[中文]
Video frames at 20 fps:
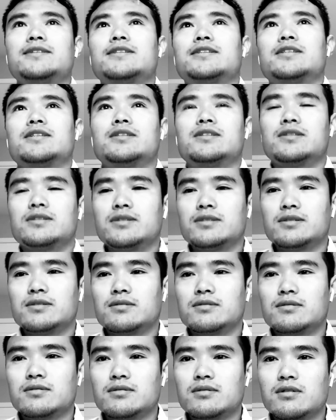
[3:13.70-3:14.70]

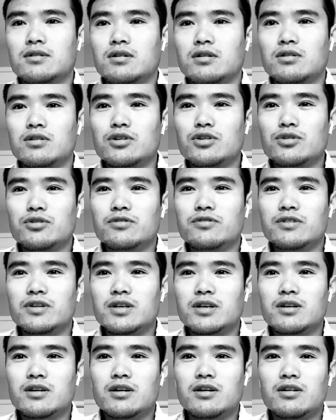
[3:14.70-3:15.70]
是考了六
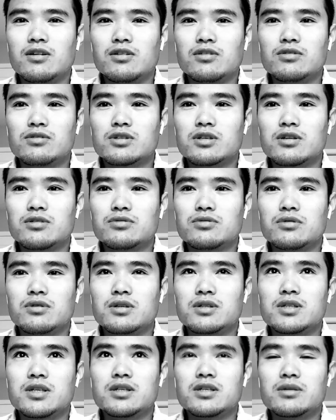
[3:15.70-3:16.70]
分，刚好够上
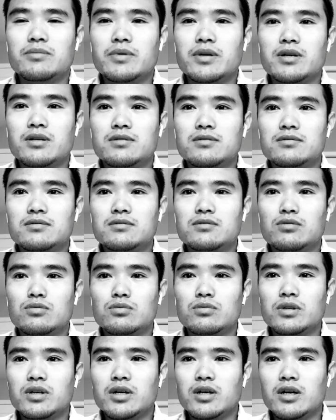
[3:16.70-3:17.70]
学，在这边
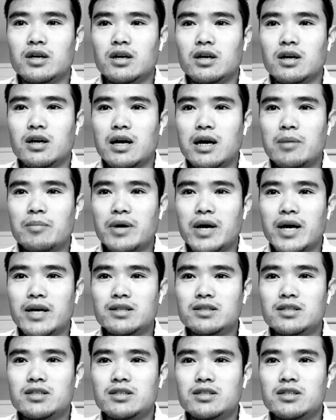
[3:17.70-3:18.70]
读那个
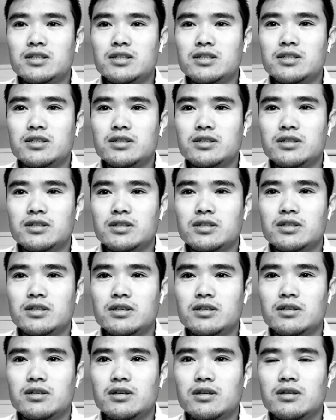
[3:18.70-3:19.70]
MITT 一
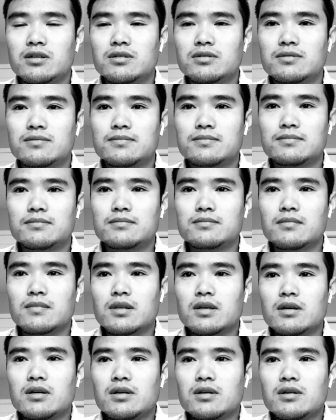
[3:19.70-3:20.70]
个，
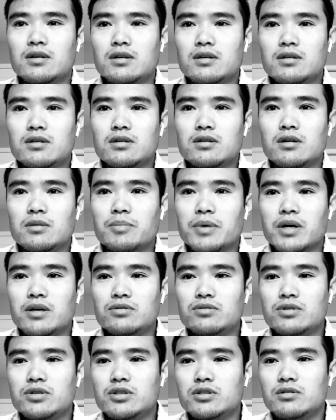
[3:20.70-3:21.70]
呃，培
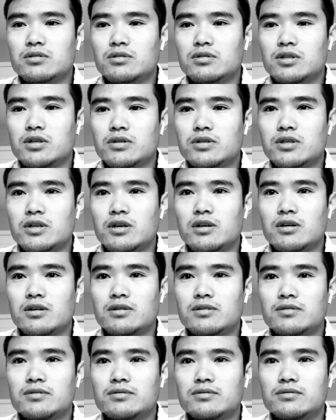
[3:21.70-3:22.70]
训性的学校。
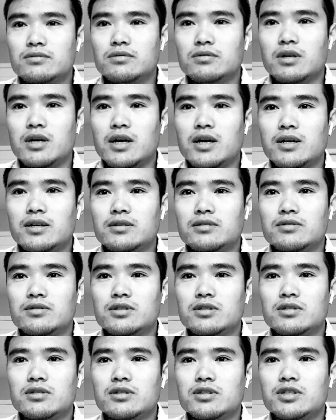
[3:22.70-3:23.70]
用来就
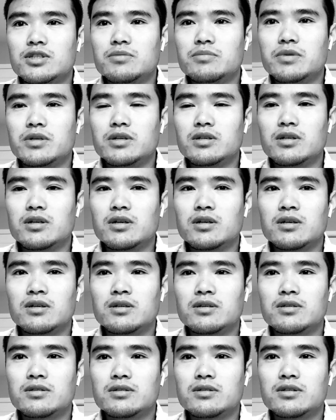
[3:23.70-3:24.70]
是移民的，
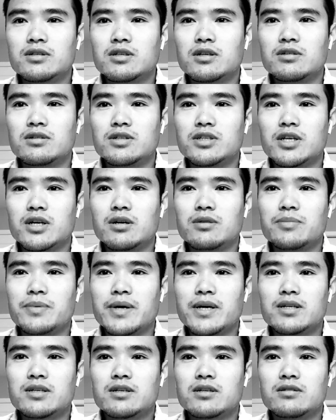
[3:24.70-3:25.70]
上一年
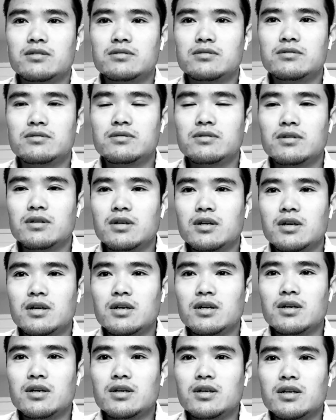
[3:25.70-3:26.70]
编程，
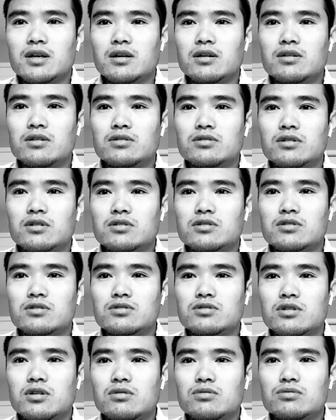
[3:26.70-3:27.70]
然后到时候
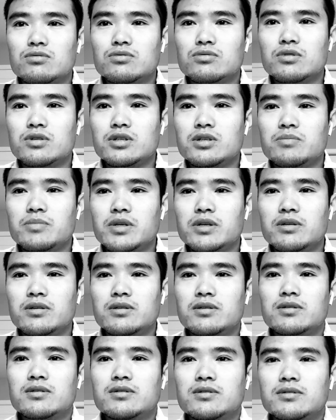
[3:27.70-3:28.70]
找工作移民。